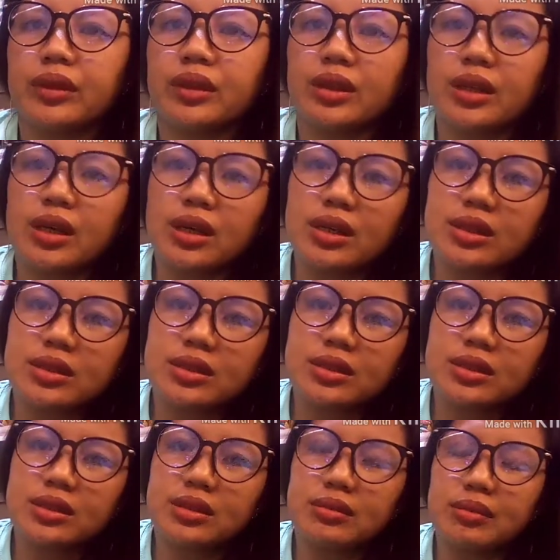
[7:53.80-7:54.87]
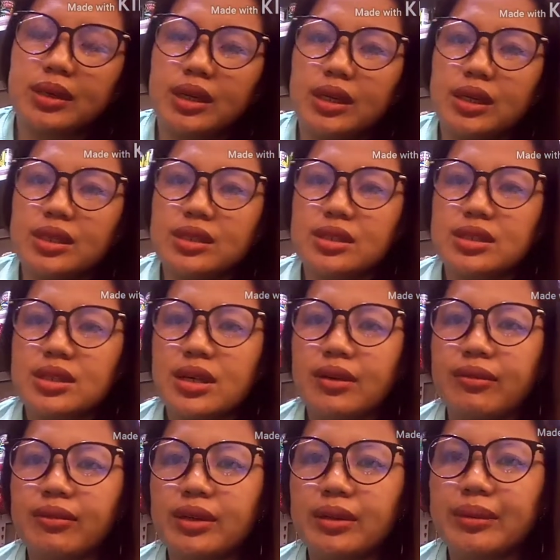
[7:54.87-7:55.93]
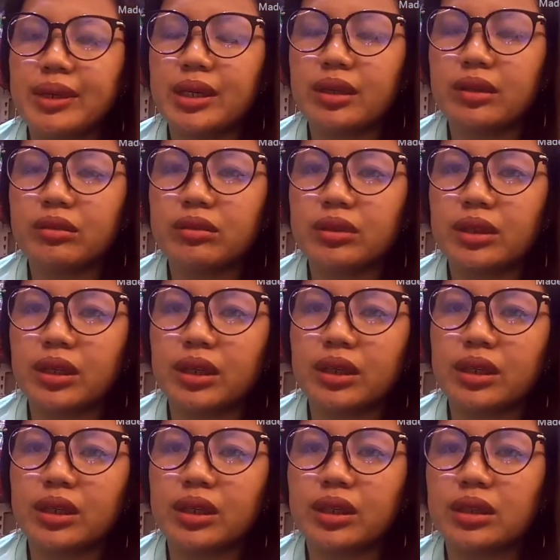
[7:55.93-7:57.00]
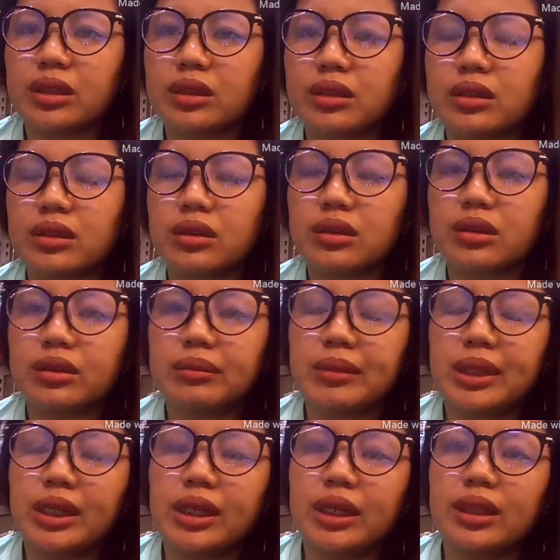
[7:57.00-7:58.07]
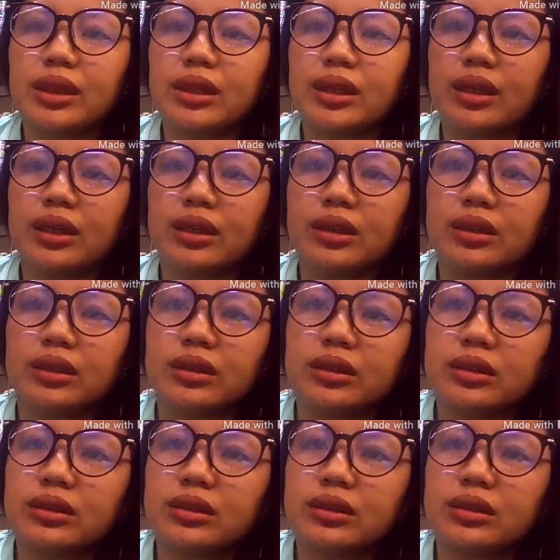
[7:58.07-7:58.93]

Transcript: Tapos, may nasa save naman ako na kahit maliit lang,